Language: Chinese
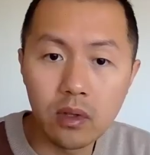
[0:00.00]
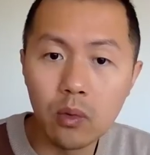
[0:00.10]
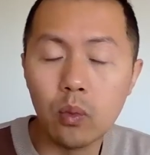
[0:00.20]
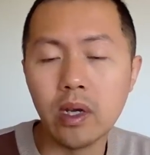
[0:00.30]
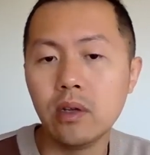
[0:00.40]
的
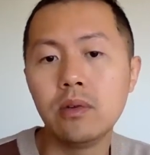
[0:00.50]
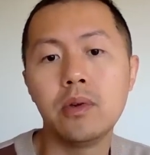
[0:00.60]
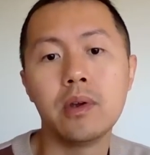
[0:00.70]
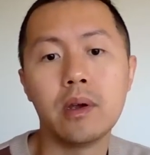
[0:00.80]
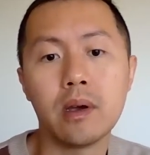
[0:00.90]
违
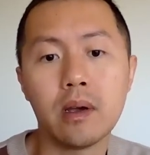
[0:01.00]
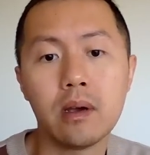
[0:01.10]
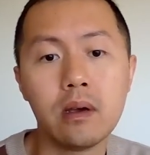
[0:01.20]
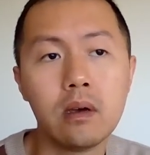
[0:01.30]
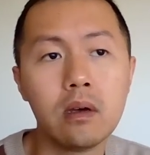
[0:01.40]
约。
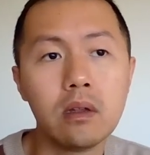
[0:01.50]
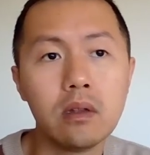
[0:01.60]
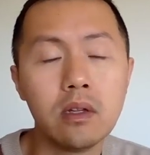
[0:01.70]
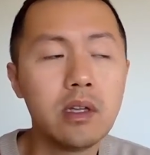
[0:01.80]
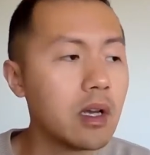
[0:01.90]

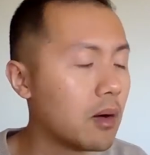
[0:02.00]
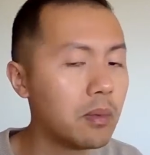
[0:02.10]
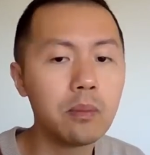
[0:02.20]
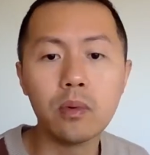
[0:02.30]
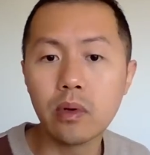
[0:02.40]
你要
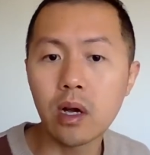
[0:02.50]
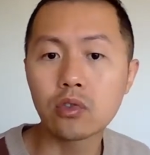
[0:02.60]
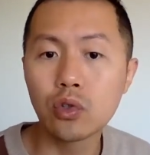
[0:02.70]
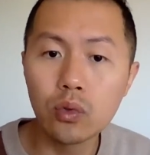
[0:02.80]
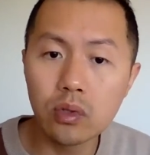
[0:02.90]
不不要
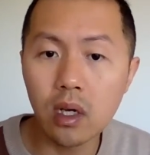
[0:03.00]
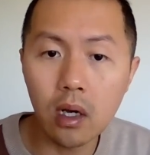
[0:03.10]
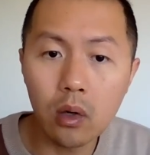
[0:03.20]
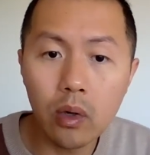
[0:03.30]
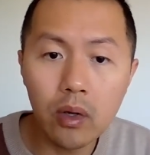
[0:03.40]
出这
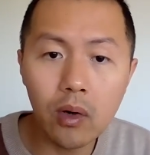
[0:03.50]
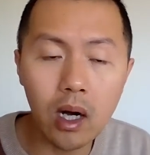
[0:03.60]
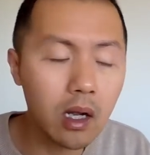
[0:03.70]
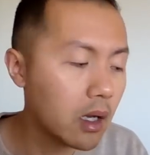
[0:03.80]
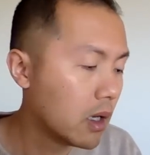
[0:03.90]
个规
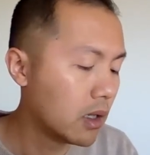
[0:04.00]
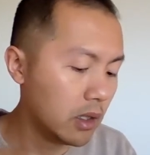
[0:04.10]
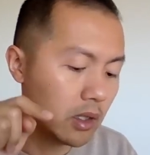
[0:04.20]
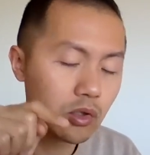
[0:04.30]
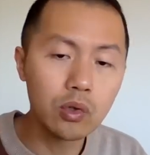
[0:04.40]
划？
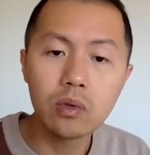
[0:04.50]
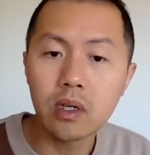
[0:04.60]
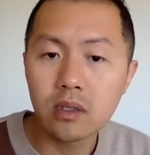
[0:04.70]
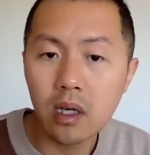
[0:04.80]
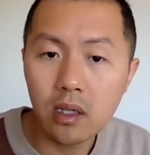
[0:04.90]
你出
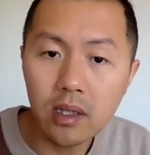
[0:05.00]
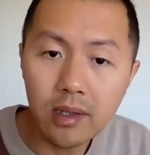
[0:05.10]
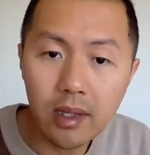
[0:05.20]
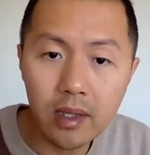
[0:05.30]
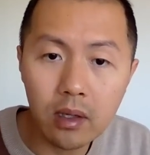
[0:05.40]
了这个地
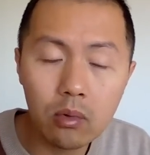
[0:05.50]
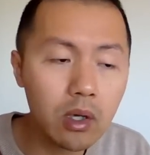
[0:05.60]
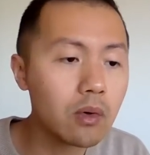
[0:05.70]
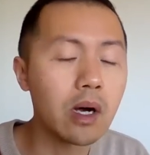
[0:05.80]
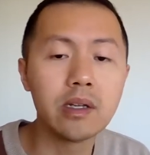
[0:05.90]
铁的
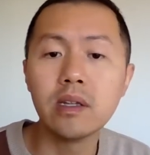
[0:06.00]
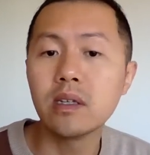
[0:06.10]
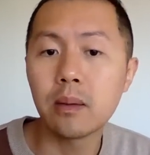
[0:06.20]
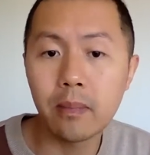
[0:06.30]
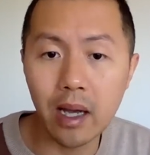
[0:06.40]
规划，人
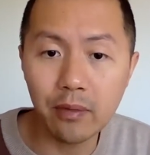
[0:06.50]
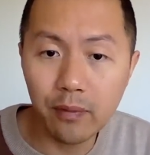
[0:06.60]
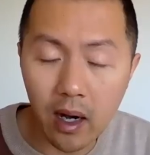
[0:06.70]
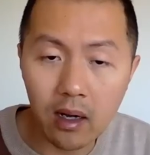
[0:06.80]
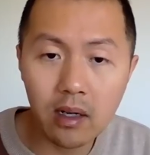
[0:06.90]
家买
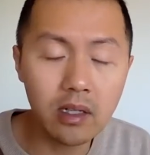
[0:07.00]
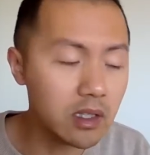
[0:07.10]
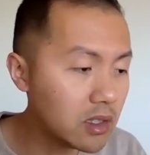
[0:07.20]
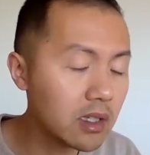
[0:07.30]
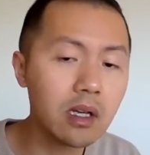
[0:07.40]
房了，
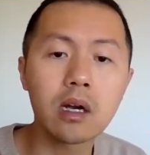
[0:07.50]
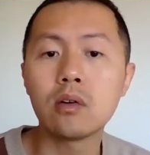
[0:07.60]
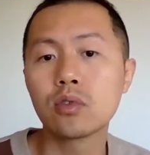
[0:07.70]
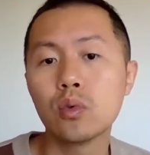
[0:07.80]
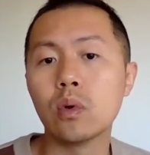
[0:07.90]
你现在
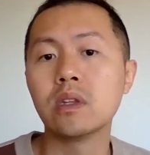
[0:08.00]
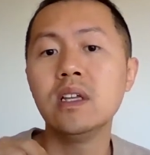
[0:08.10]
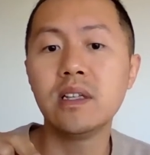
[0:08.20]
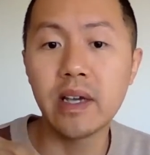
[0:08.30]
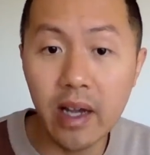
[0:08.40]
告诉我
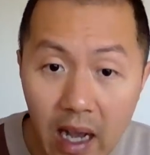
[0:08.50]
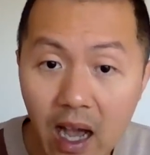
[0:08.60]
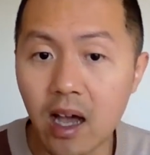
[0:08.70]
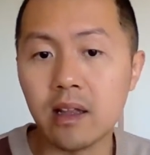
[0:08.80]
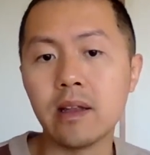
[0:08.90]
地铁
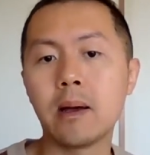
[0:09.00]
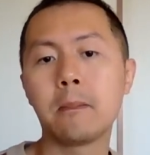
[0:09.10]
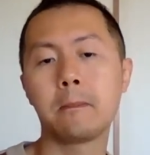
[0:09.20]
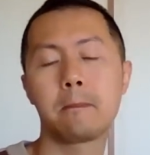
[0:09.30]
砍了，